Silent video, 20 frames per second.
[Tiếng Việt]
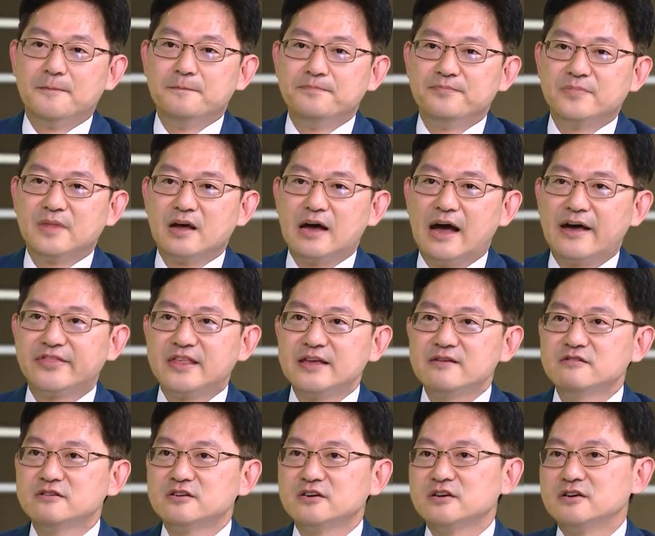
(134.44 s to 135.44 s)
Chúng tôi
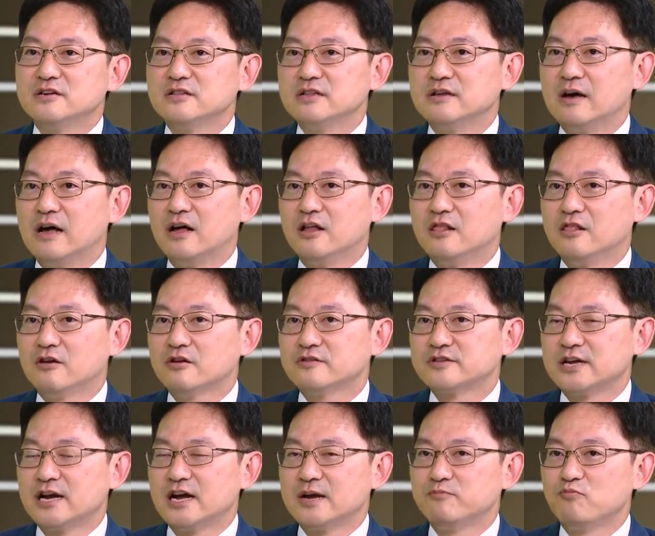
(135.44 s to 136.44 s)
luôn khuyến cáo các bệnh
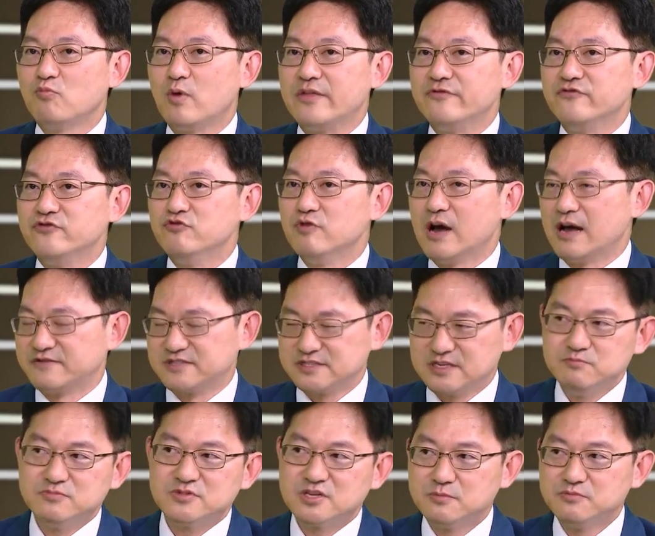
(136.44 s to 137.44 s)
nhân nam trên bốn mươi
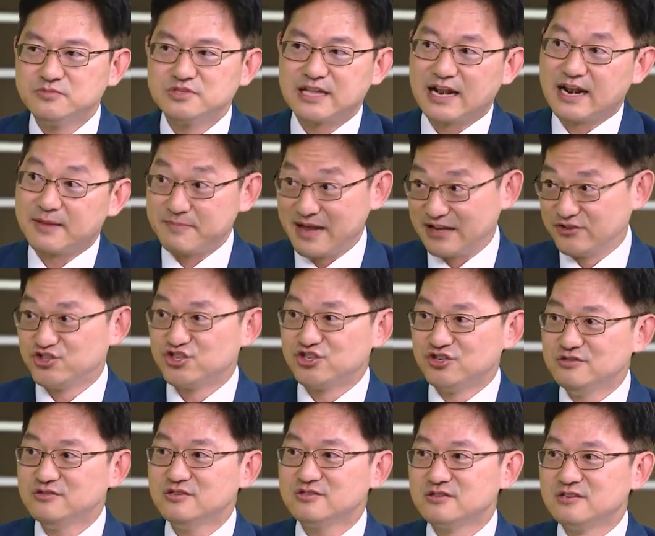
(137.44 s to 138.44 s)
tuổi và phụ
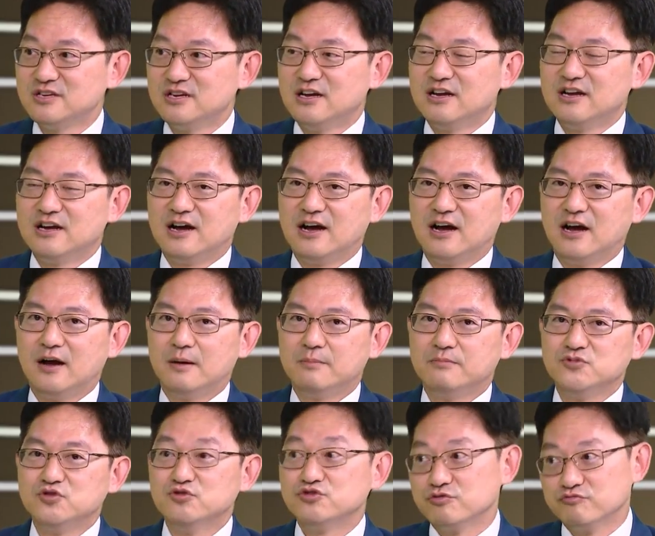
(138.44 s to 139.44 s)
nữ sau năm mươi
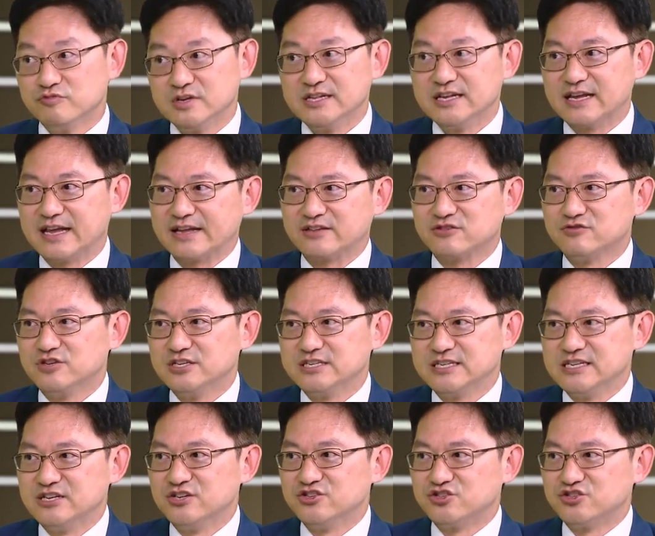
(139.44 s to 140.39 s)
tuổi nên đi kiểm